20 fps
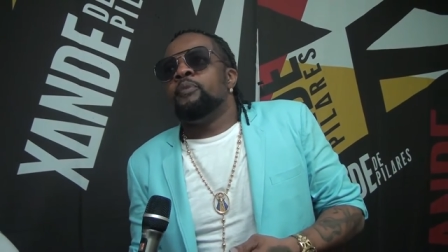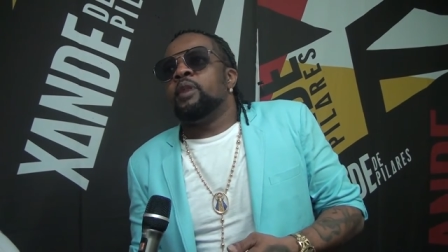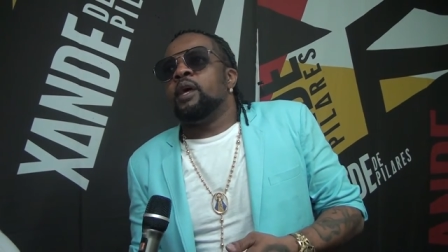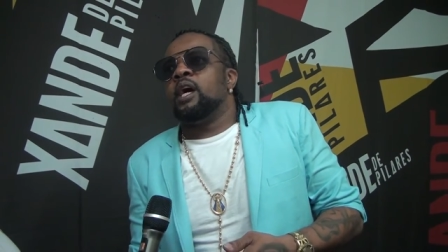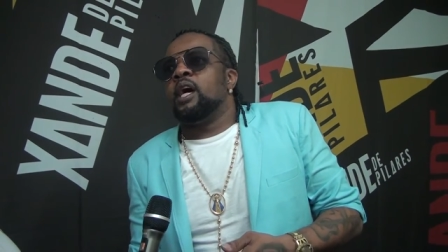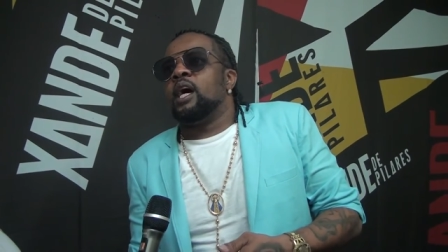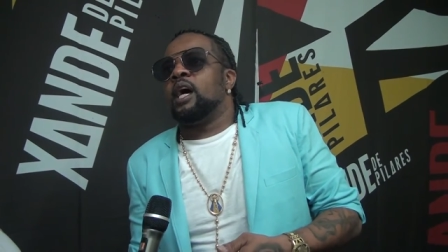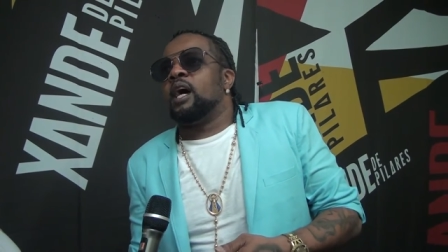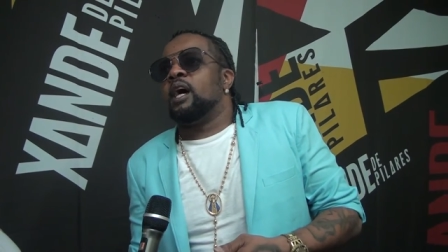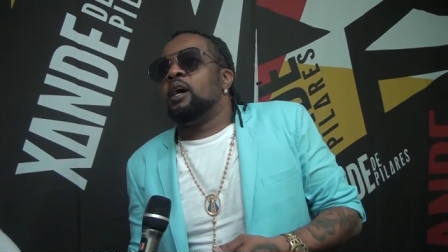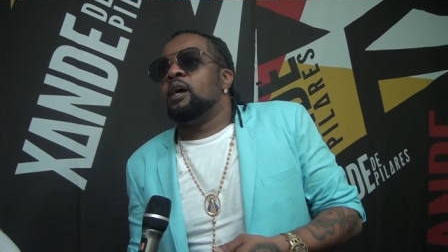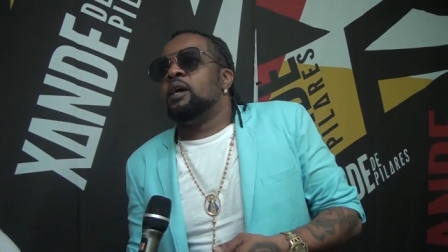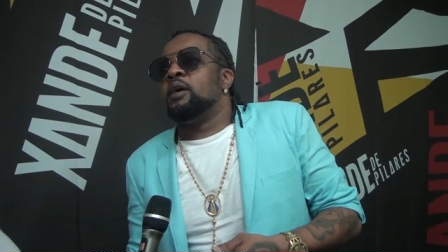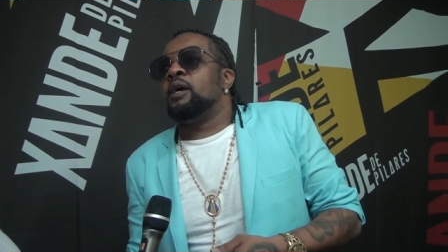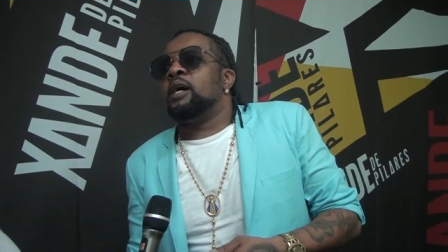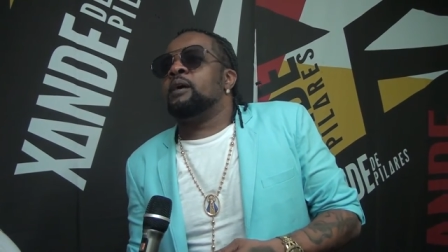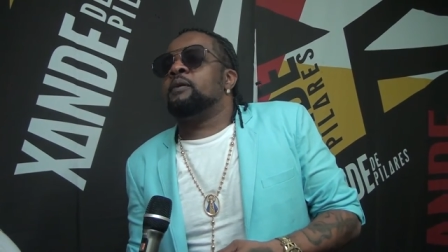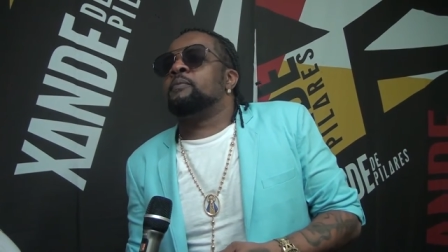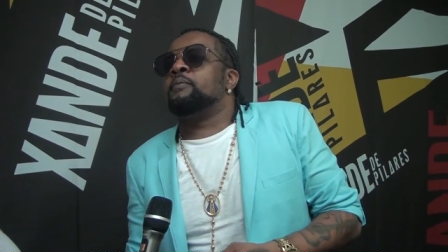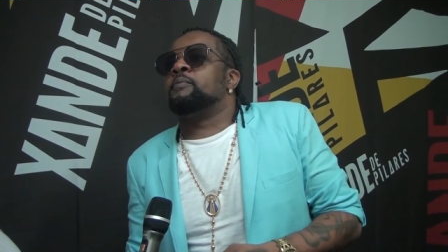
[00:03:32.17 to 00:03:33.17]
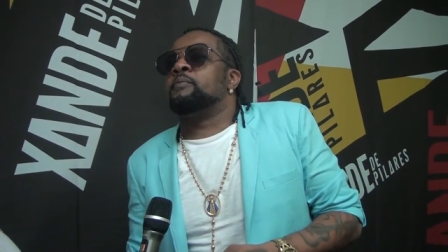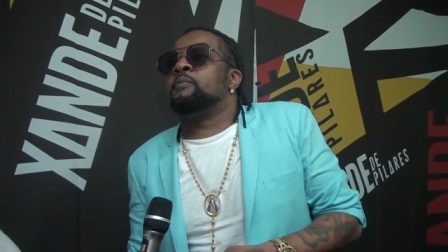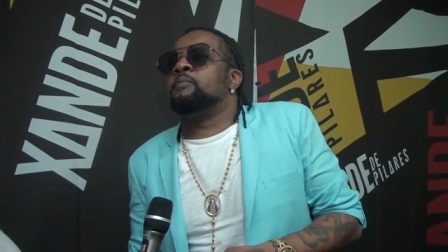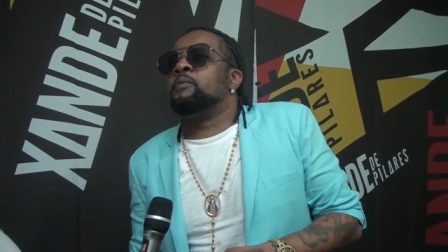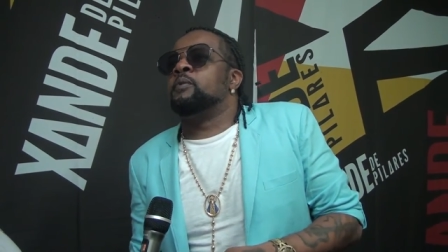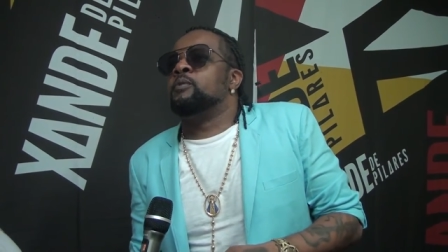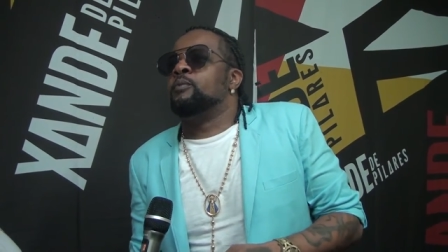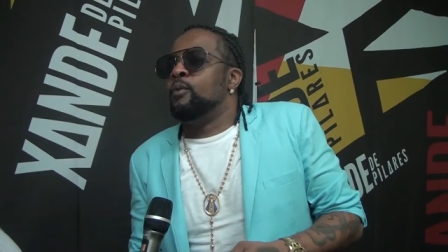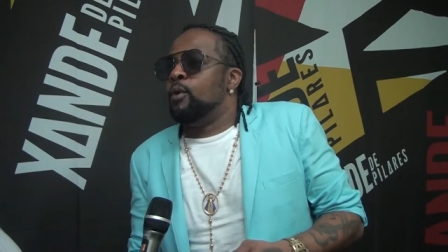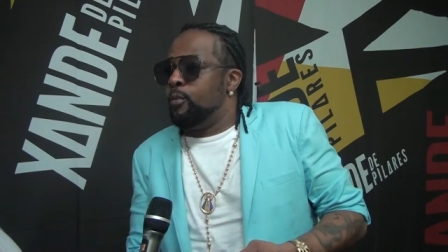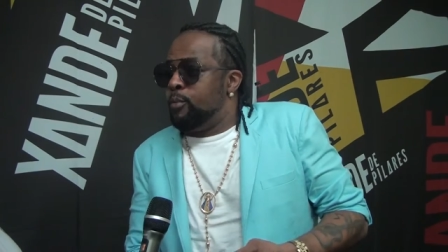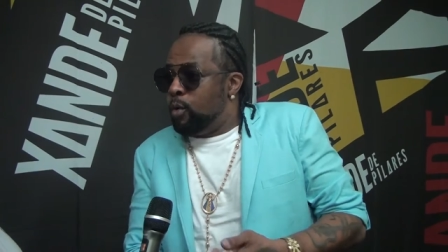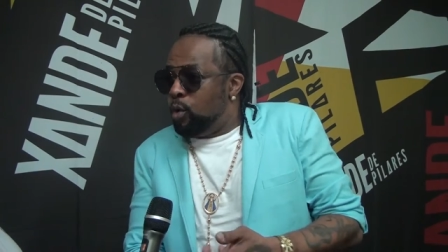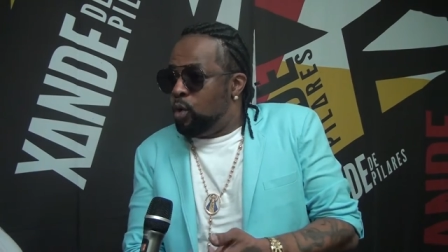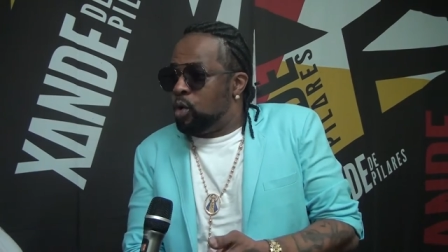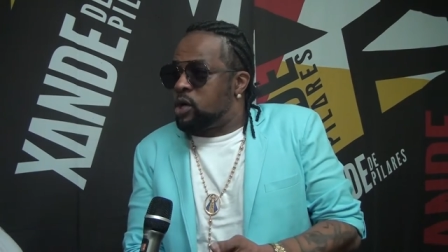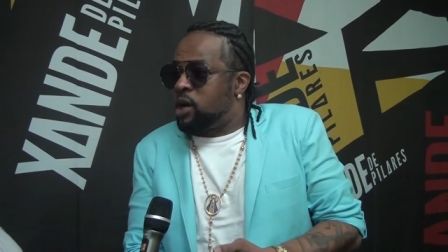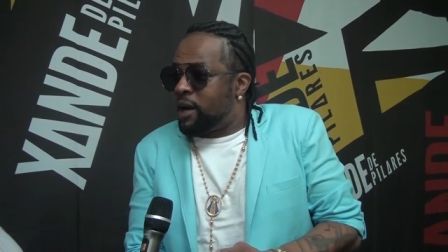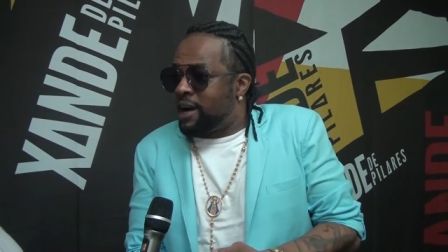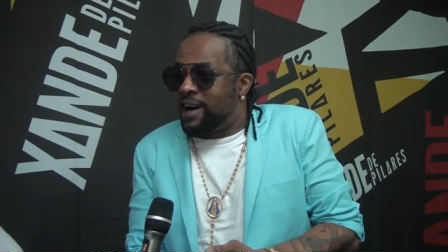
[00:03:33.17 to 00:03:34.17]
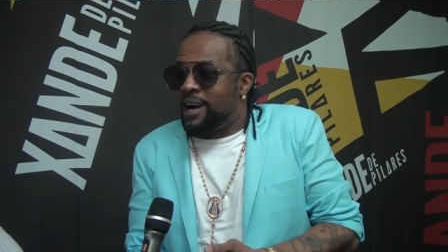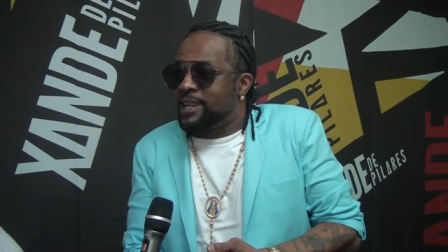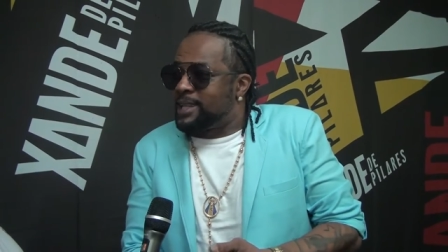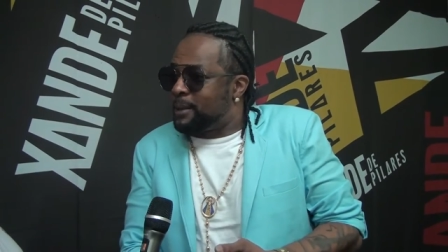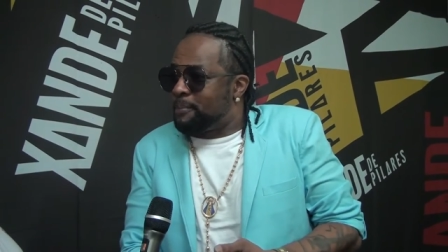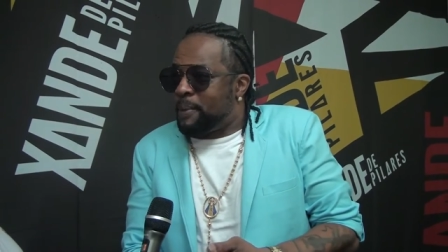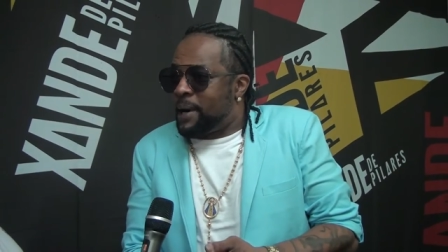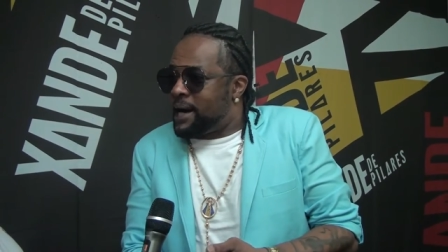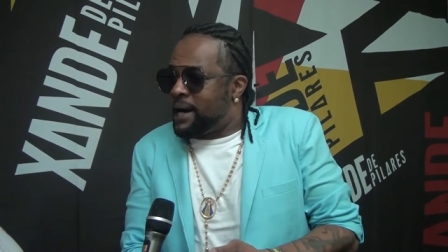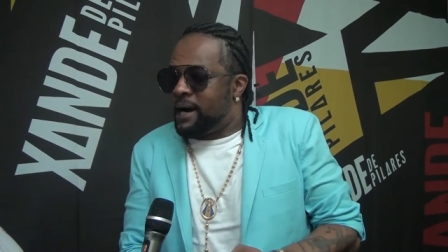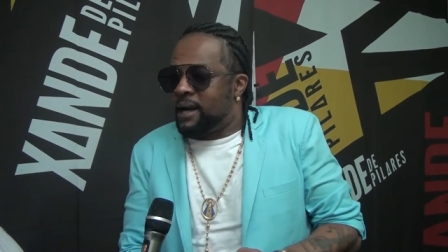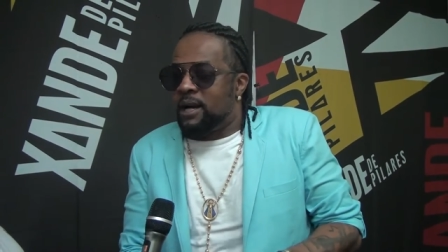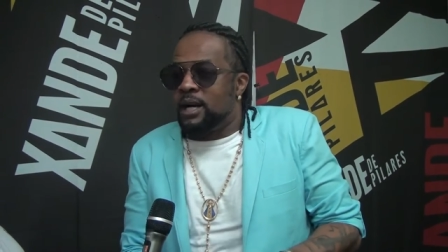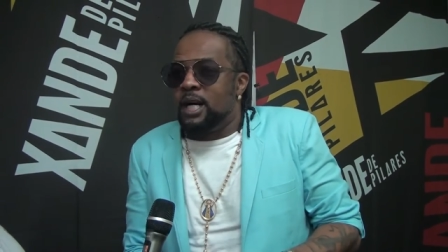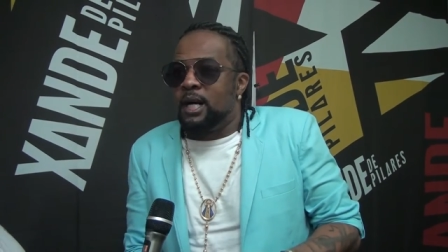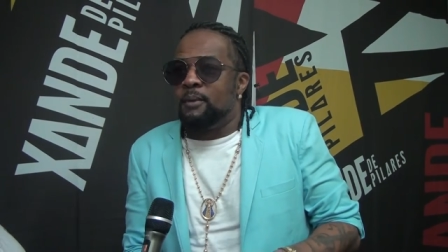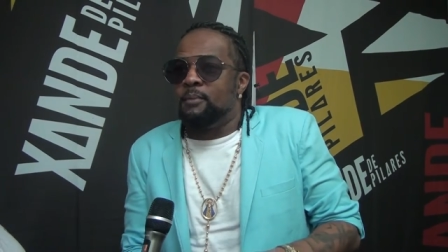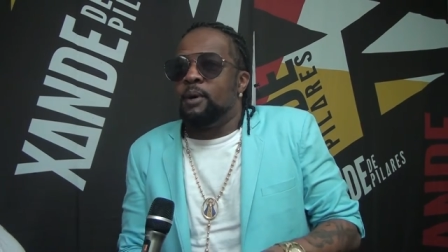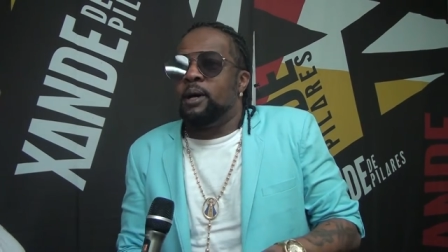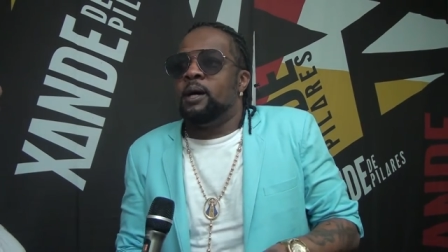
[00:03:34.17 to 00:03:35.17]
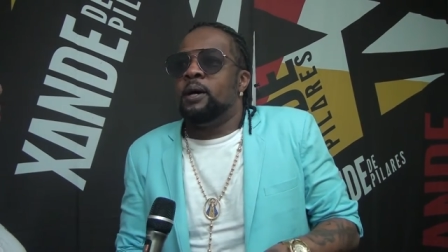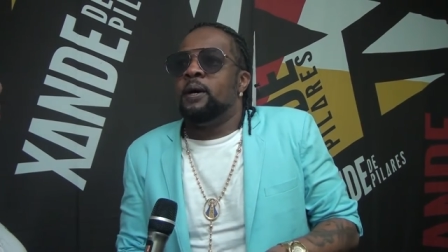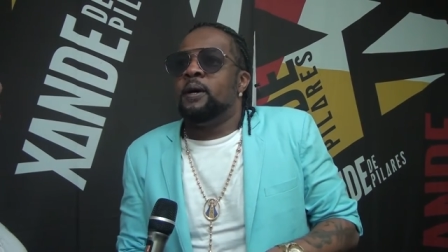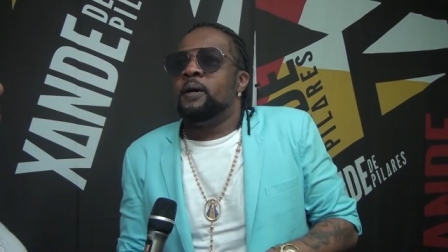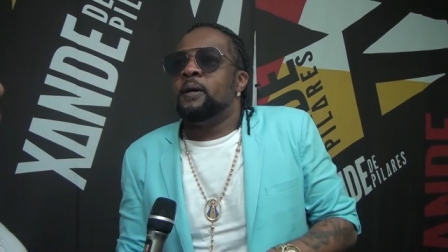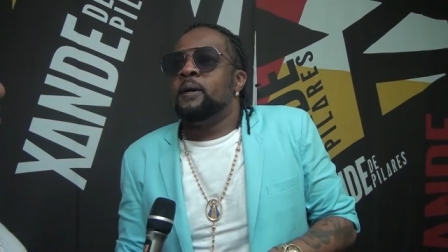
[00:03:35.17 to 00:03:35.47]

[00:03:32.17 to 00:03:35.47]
é, é, o Mumu que canta pra caramba.